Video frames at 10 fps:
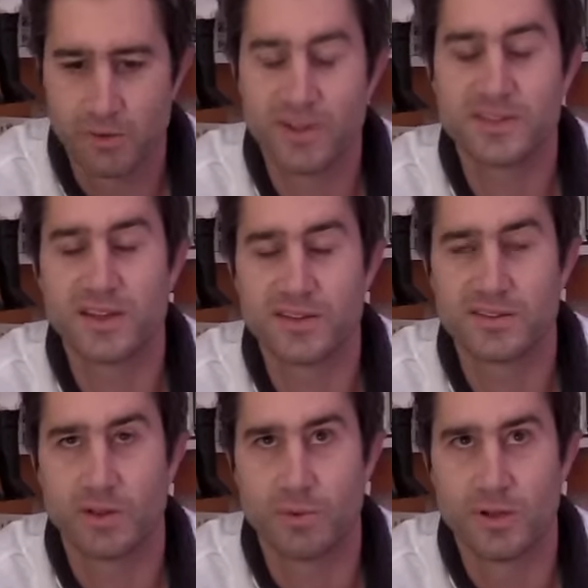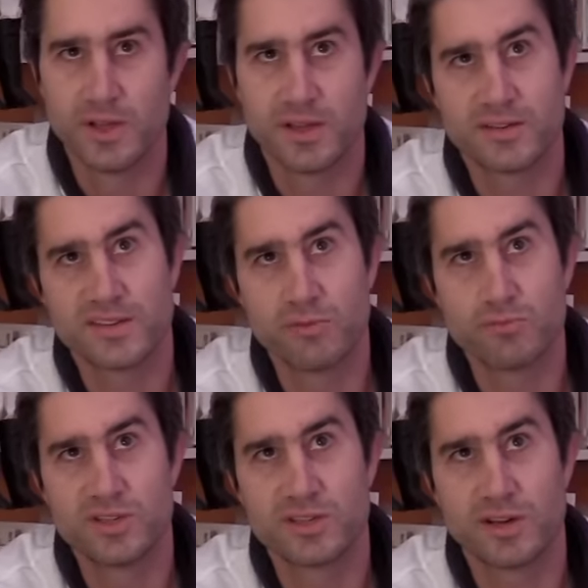le 21 décembre. Et ça
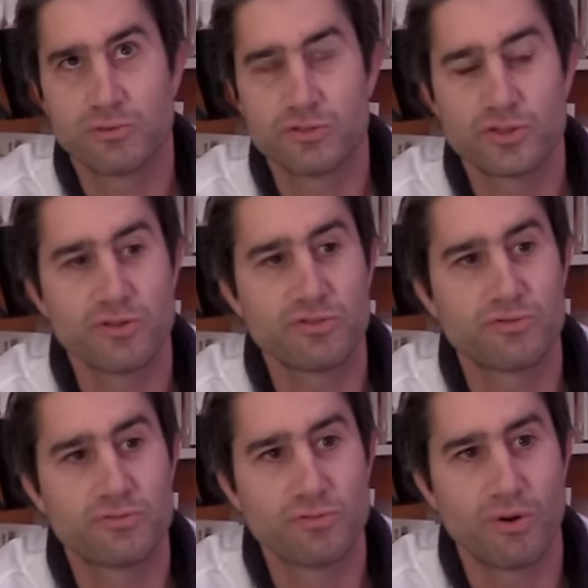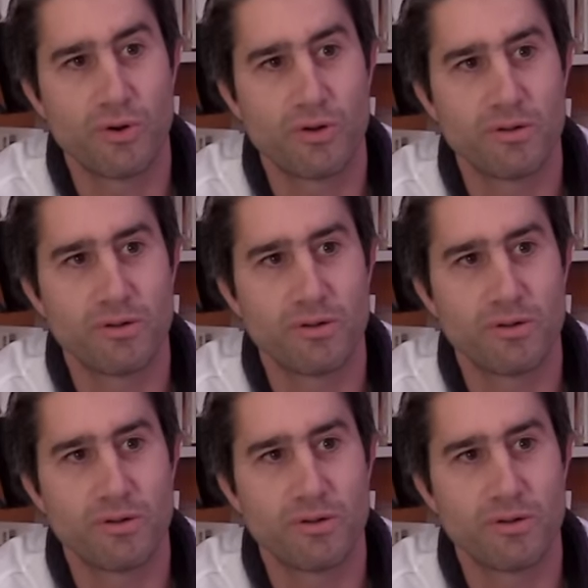nous dit quelque chose sur